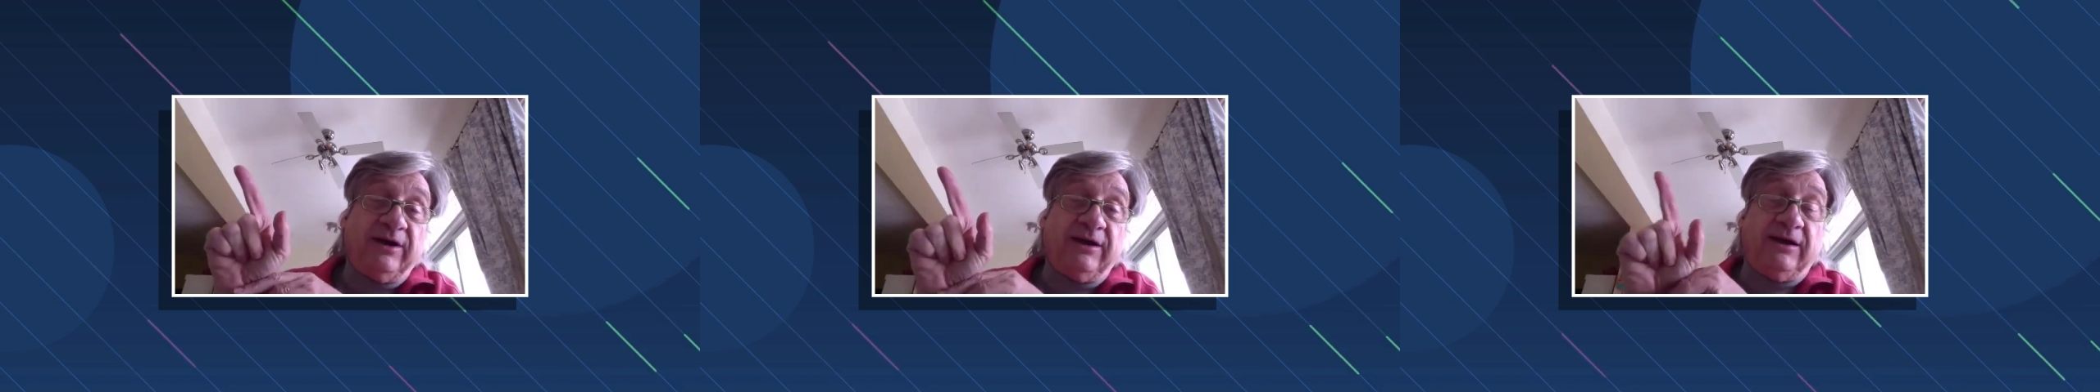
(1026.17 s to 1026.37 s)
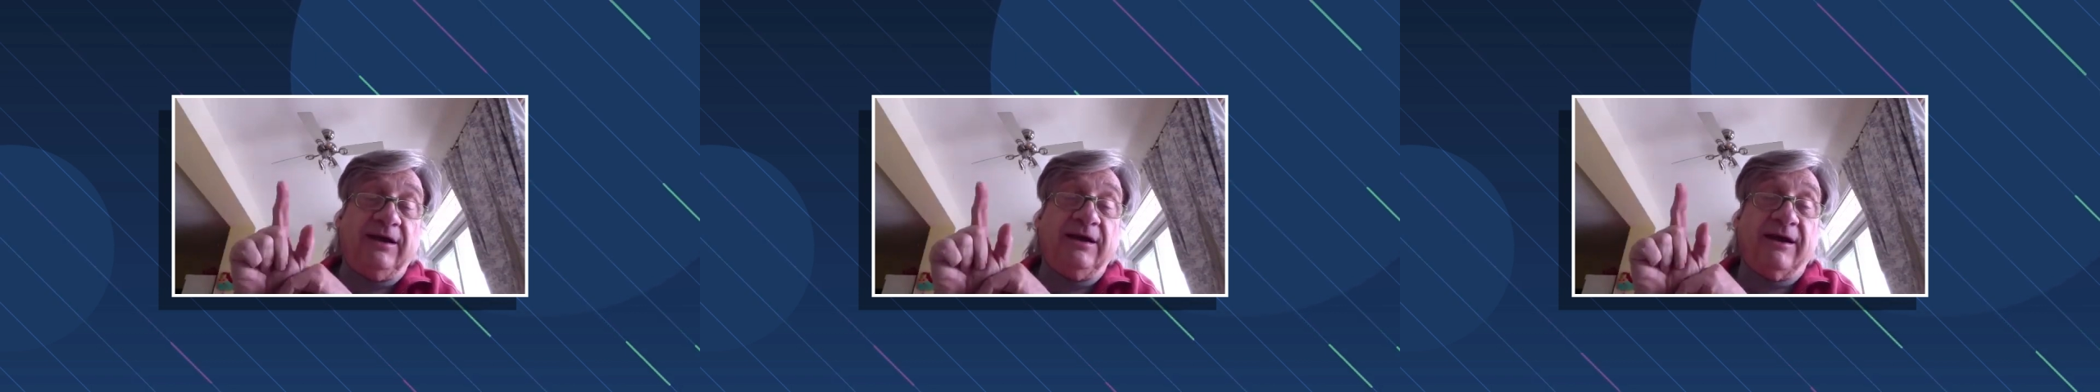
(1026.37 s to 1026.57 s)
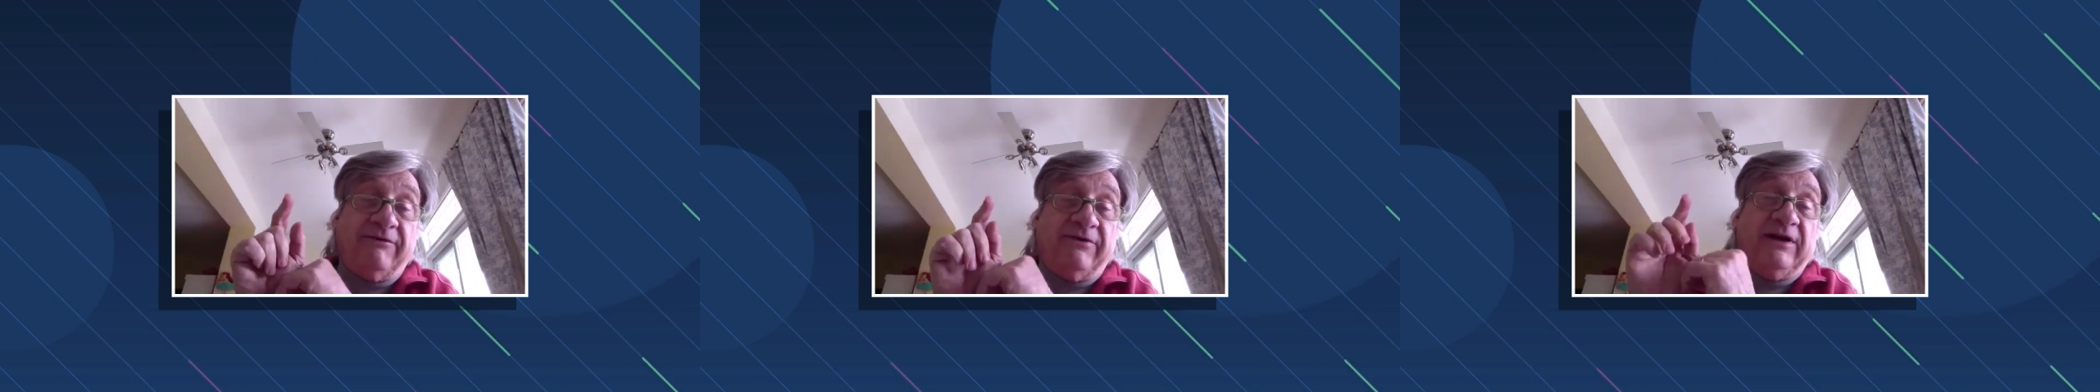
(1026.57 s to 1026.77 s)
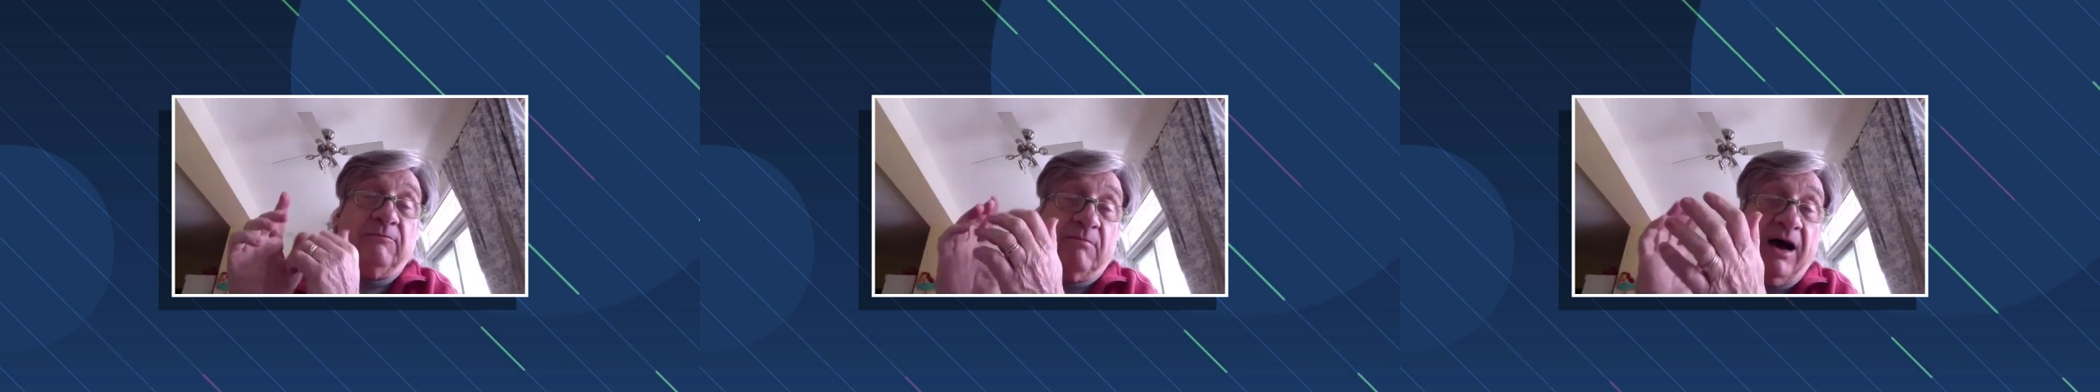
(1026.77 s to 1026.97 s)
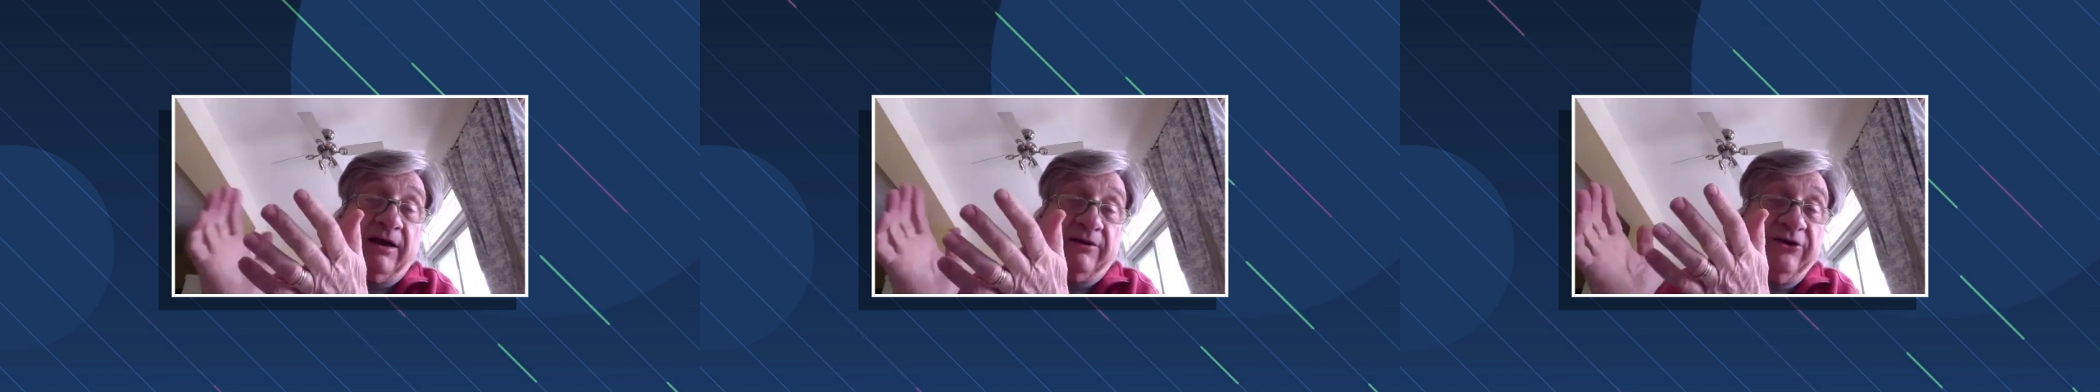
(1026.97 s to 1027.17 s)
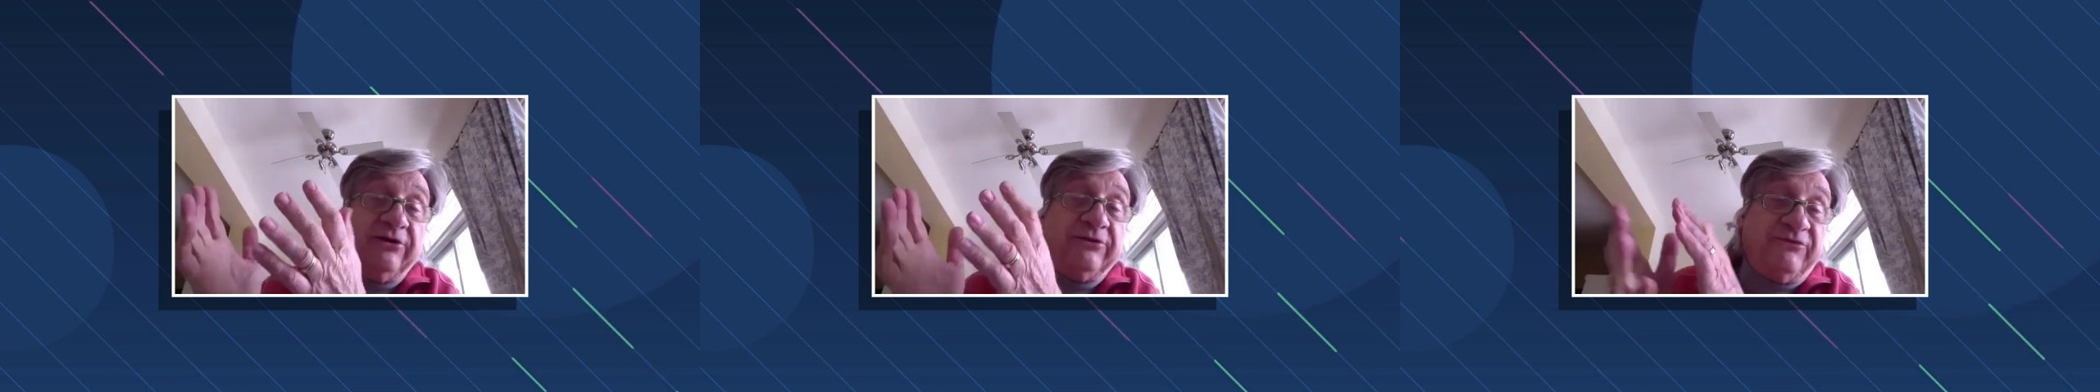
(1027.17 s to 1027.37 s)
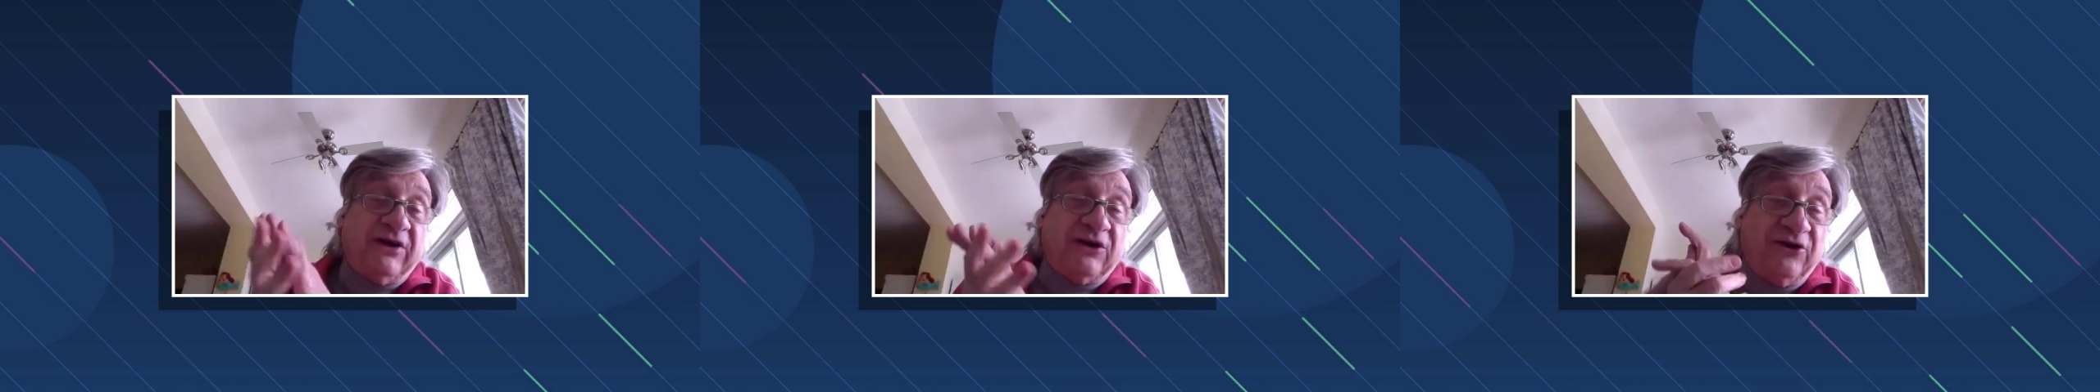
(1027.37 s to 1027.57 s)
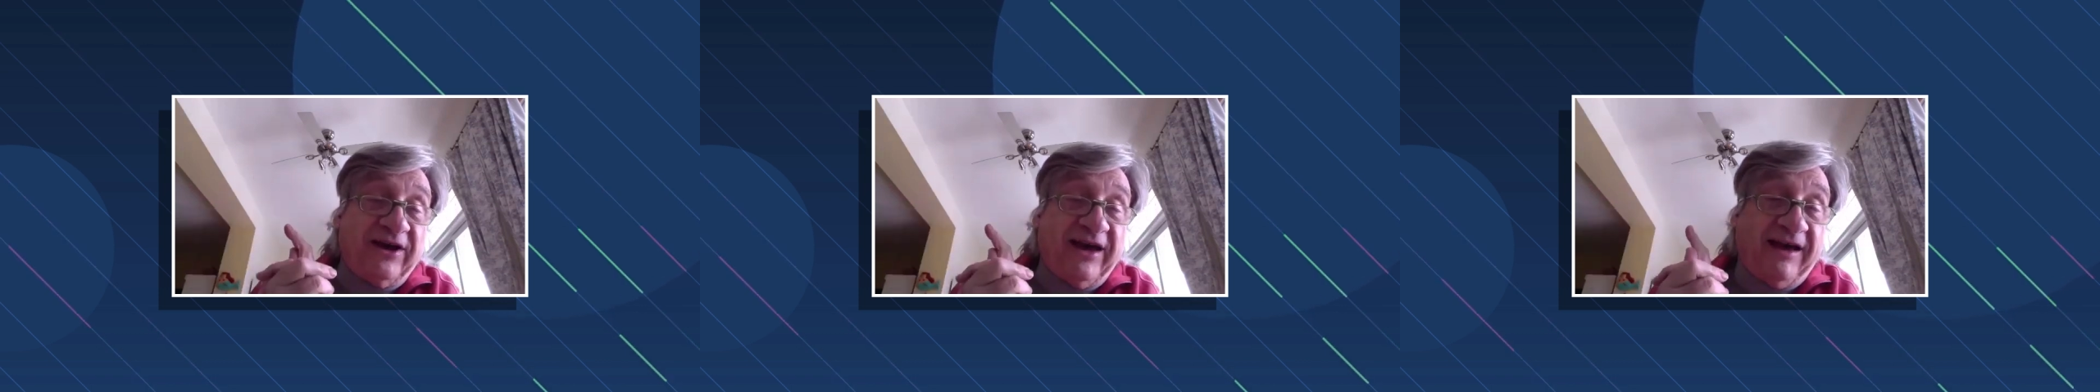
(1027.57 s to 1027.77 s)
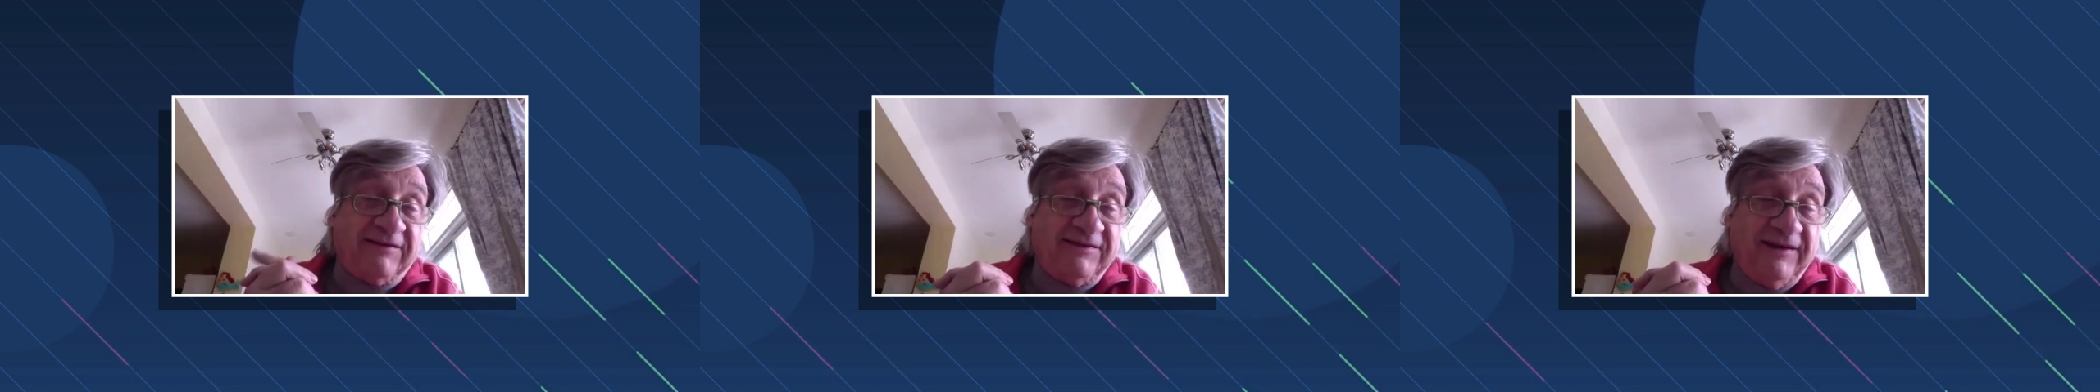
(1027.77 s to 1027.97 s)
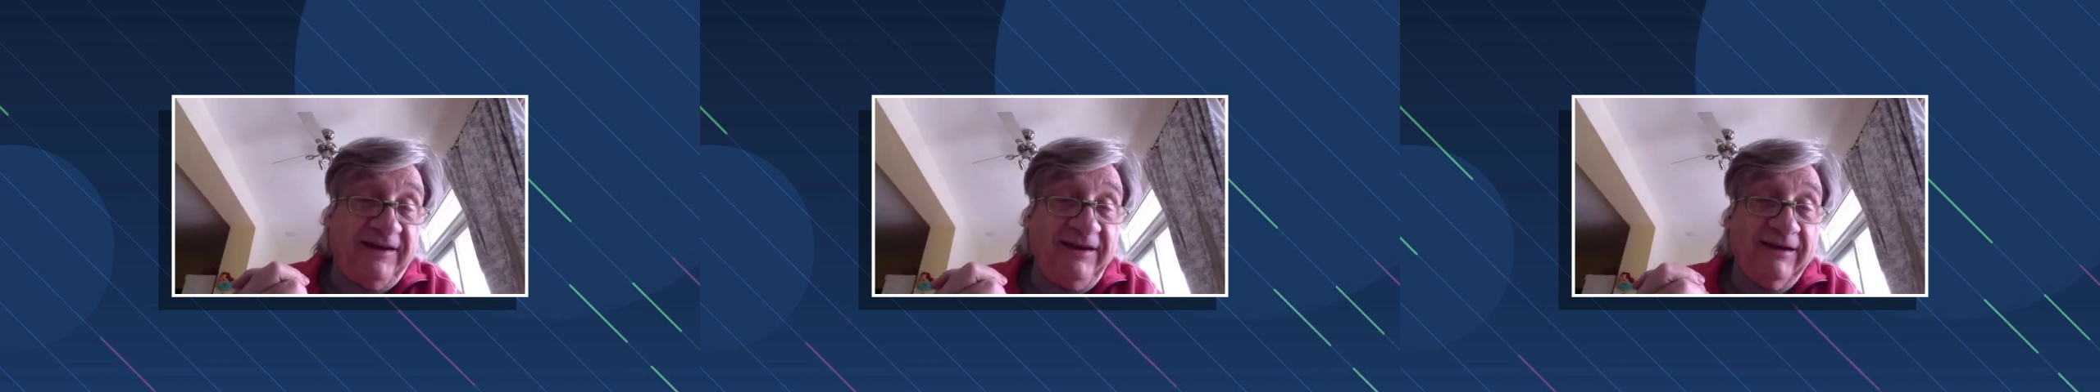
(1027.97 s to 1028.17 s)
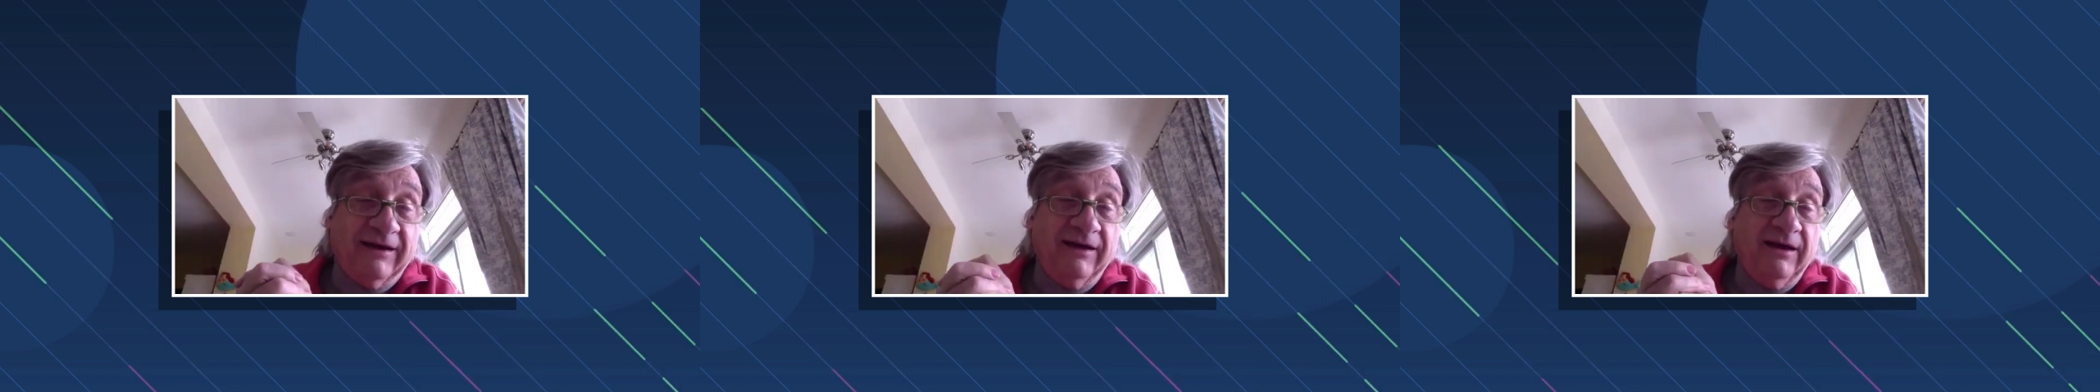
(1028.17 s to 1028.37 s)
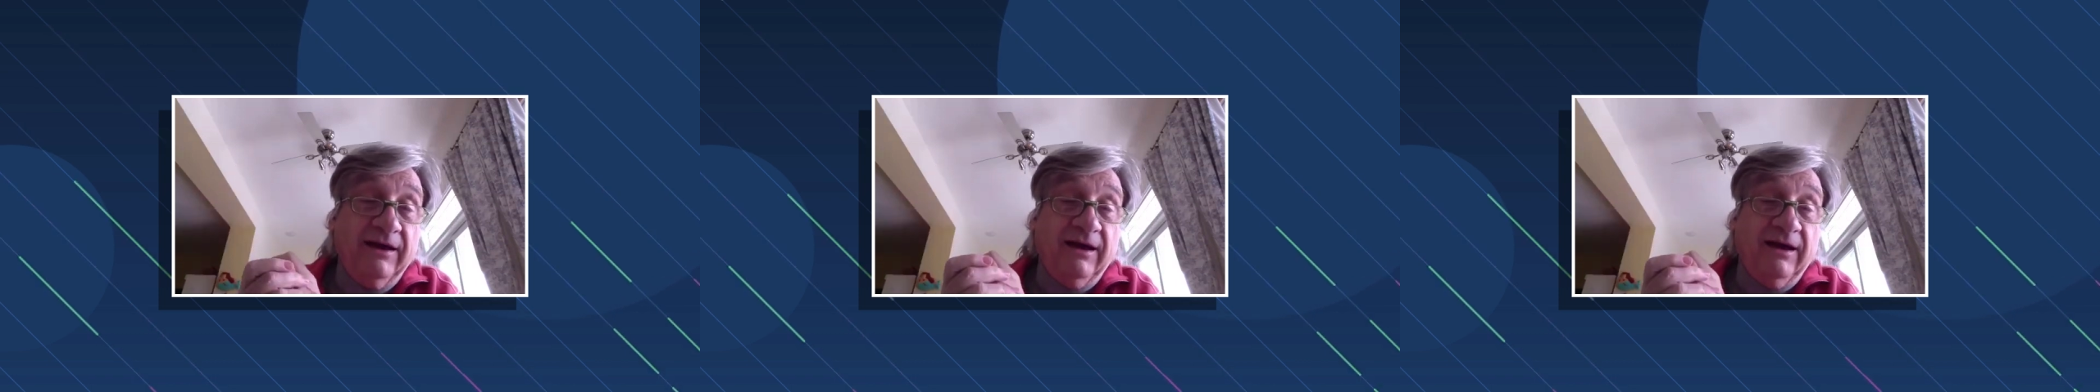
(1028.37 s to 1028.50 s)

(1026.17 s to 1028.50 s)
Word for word: qui avait le mandat de faire le casting,